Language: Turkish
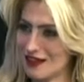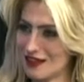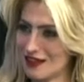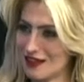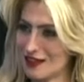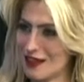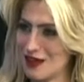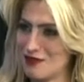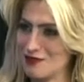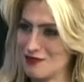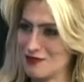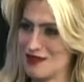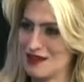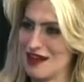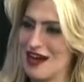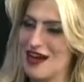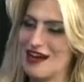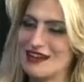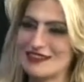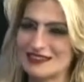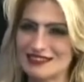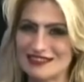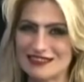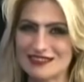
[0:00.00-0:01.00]
kalan bir
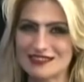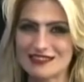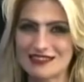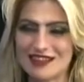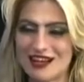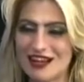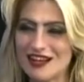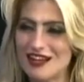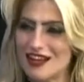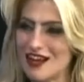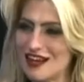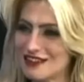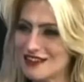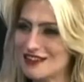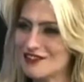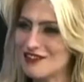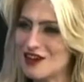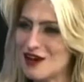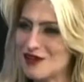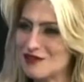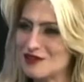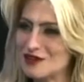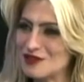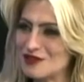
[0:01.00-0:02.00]
rahatsızlık hala evet.
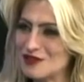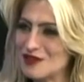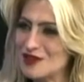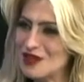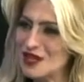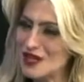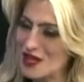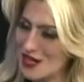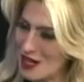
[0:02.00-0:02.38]
devam ediyor.